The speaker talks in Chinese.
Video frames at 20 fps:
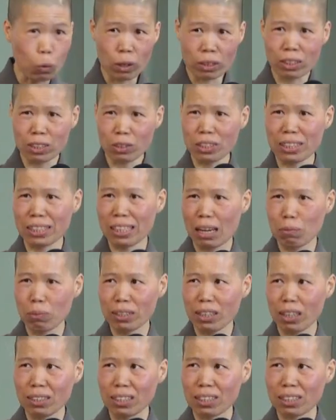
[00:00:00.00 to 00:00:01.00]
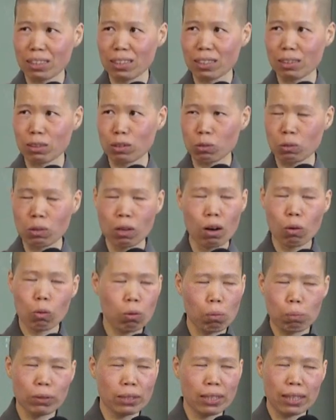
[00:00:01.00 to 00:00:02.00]
我修行还不到那个程度，
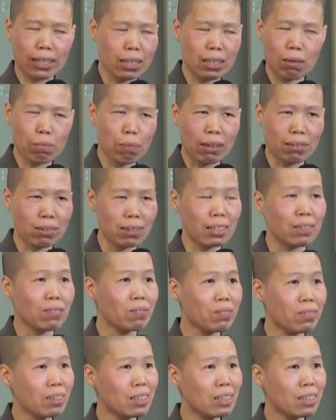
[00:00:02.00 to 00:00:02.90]
我不能给你保证。